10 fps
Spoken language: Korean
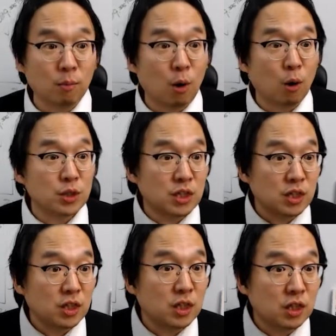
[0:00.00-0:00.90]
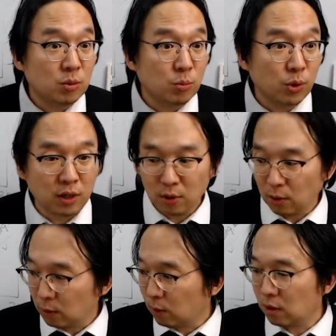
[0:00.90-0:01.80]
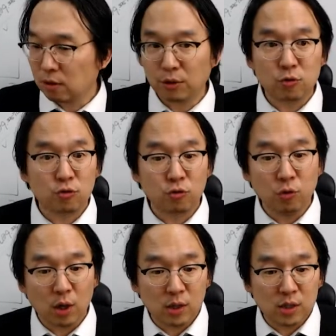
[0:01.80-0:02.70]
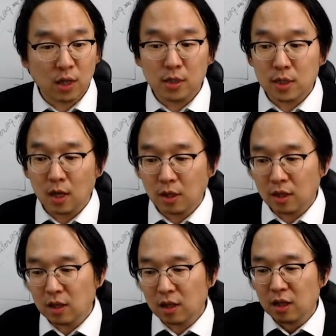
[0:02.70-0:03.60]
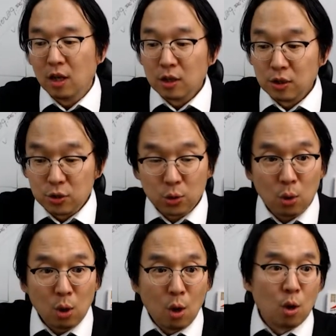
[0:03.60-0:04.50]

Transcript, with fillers: 머신 뭐 이런 거가 그렇게 중요한 세상에 그죠?